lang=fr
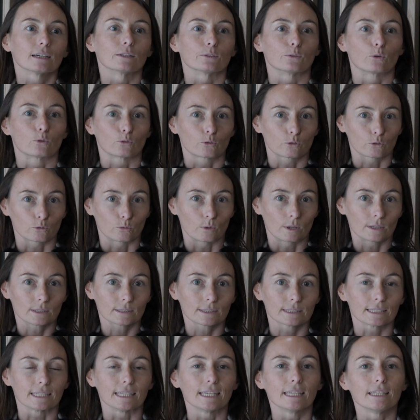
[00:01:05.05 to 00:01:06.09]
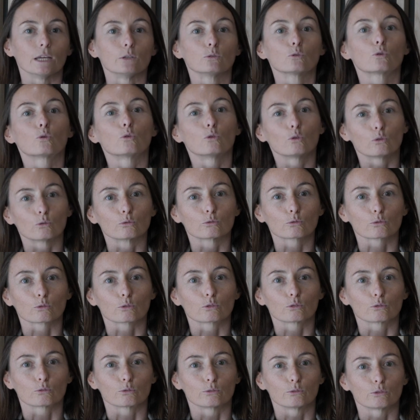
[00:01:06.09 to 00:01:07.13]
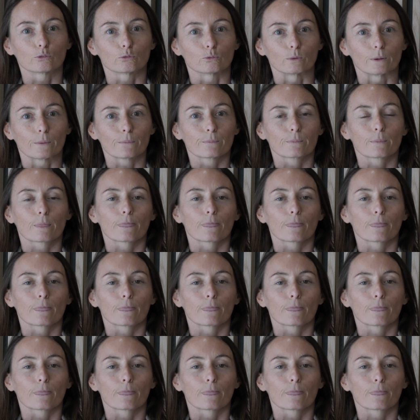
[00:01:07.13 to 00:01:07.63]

dans le soin et il y a une co-construction du soin